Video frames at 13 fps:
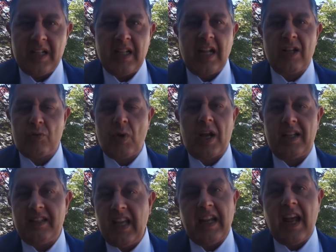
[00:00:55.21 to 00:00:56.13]
della sua
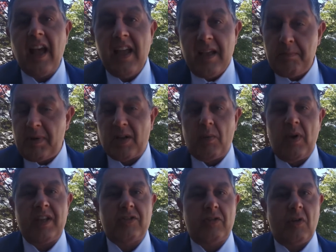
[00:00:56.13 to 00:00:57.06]
catena, per
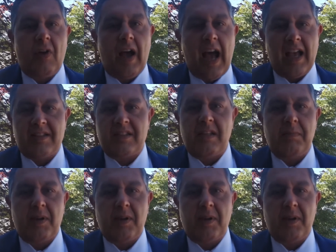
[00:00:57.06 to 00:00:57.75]
questo Asti,